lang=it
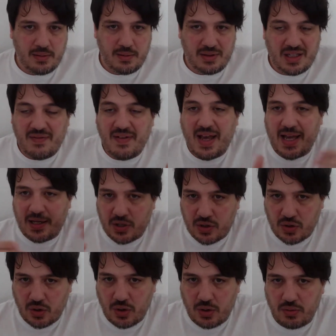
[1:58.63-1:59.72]

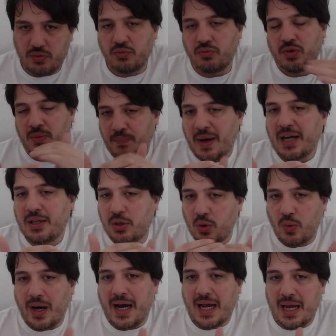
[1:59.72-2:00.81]
diverso, in parte
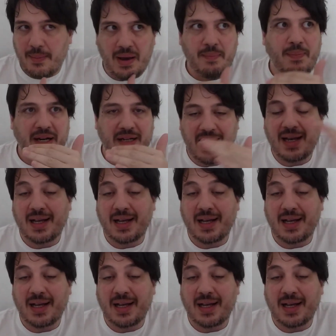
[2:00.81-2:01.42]
uguale, ma in parte